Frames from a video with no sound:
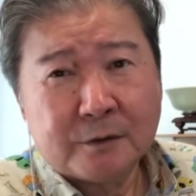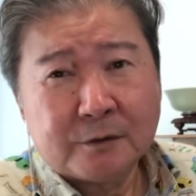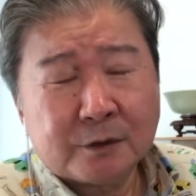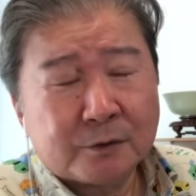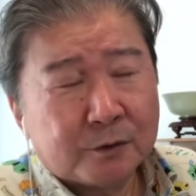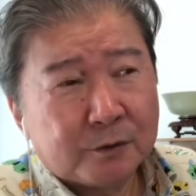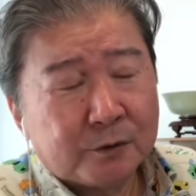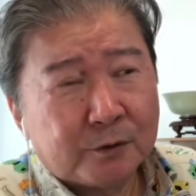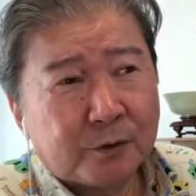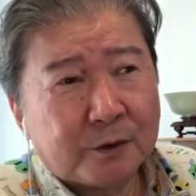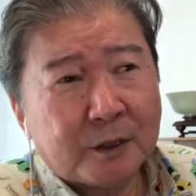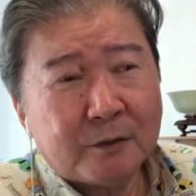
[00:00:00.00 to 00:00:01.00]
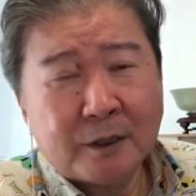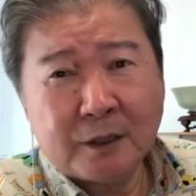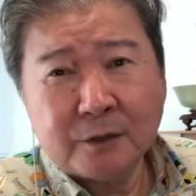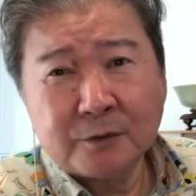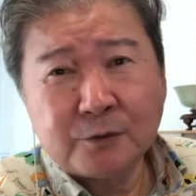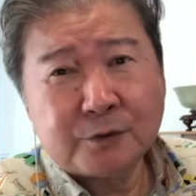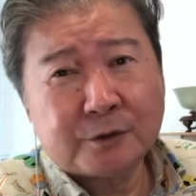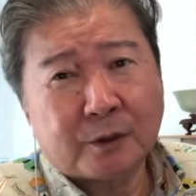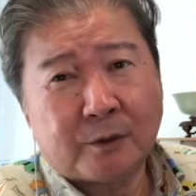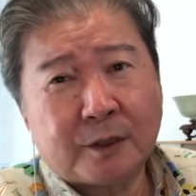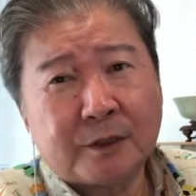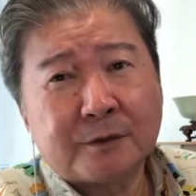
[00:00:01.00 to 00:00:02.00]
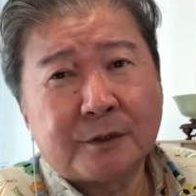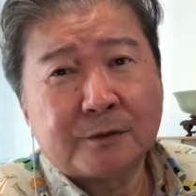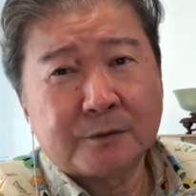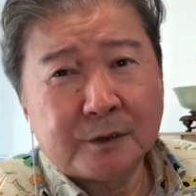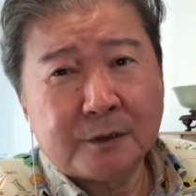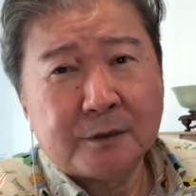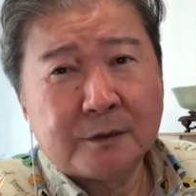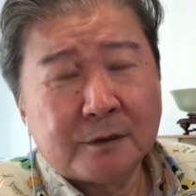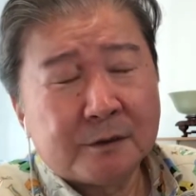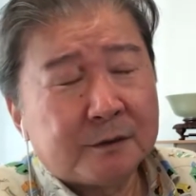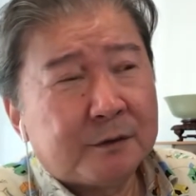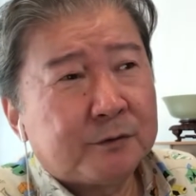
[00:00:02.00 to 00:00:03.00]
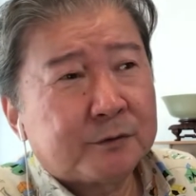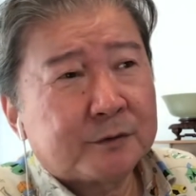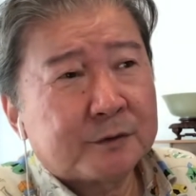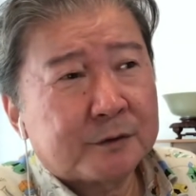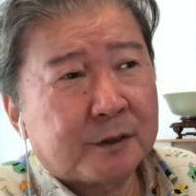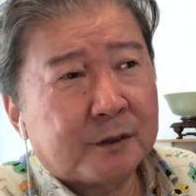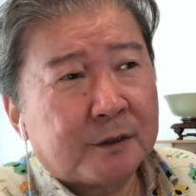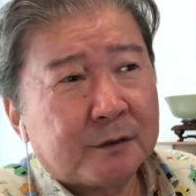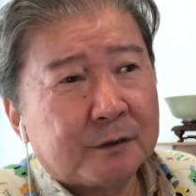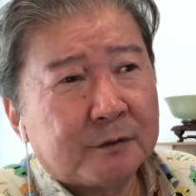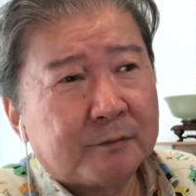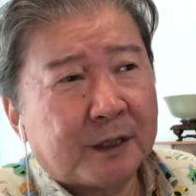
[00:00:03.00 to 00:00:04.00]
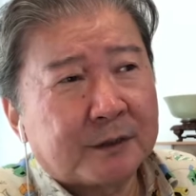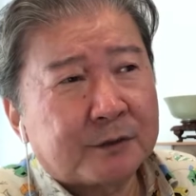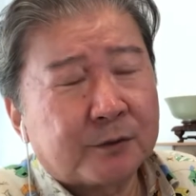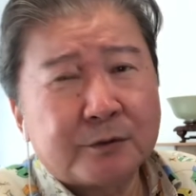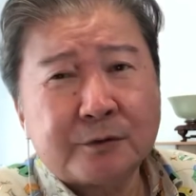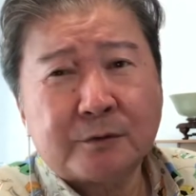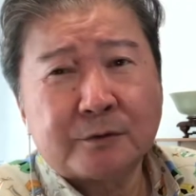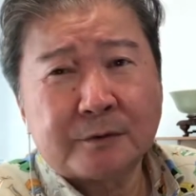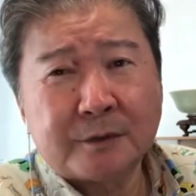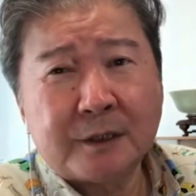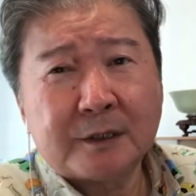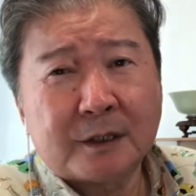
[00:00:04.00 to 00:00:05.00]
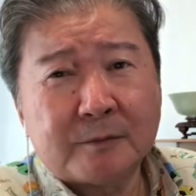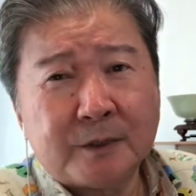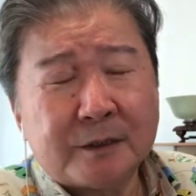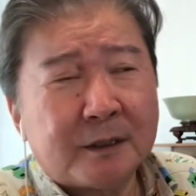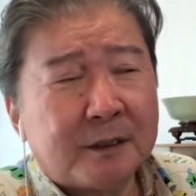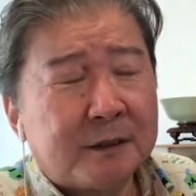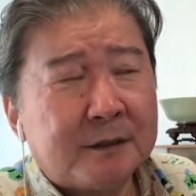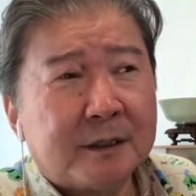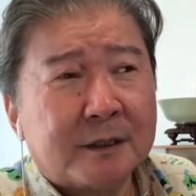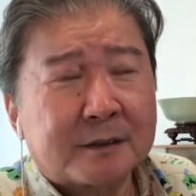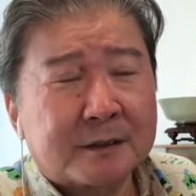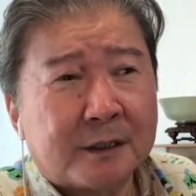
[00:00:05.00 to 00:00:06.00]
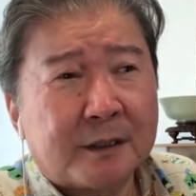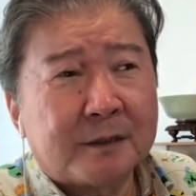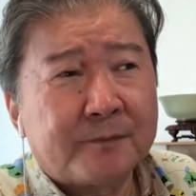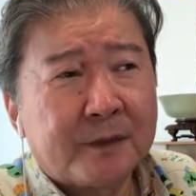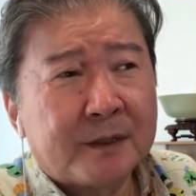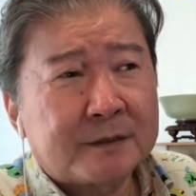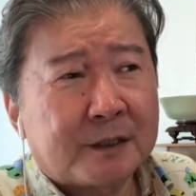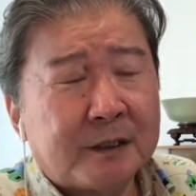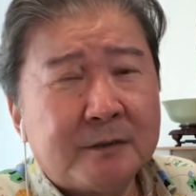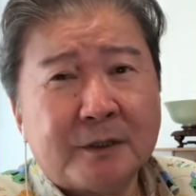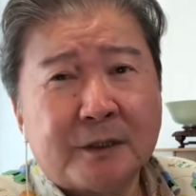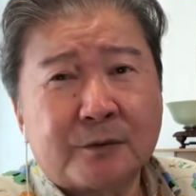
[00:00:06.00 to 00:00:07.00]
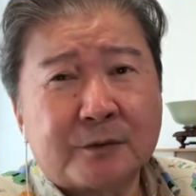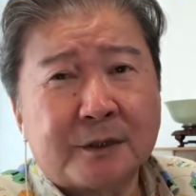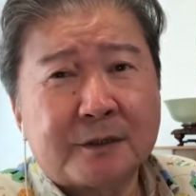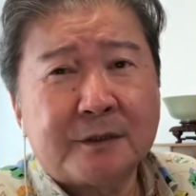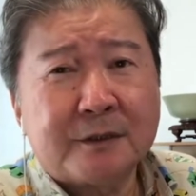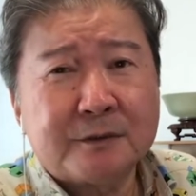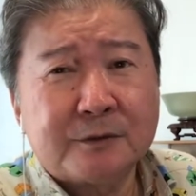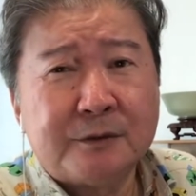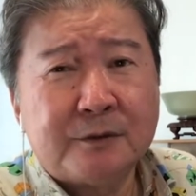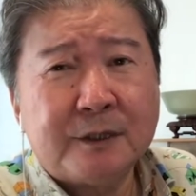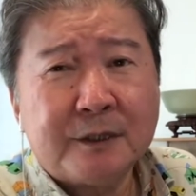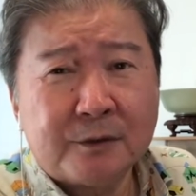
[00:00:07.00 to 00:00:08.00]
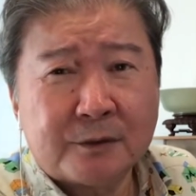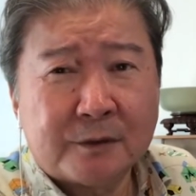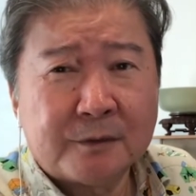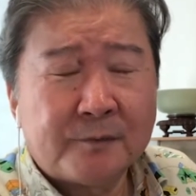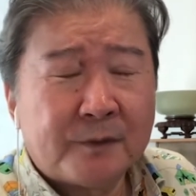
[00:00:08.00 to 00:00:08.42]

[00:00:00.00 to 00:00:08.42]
だけど、他はどうしたかわかんないよね。っていうことでさ、まあそこそこのね、看板抱えながらさ、詐欺みたいなことやってるやついるわけよ。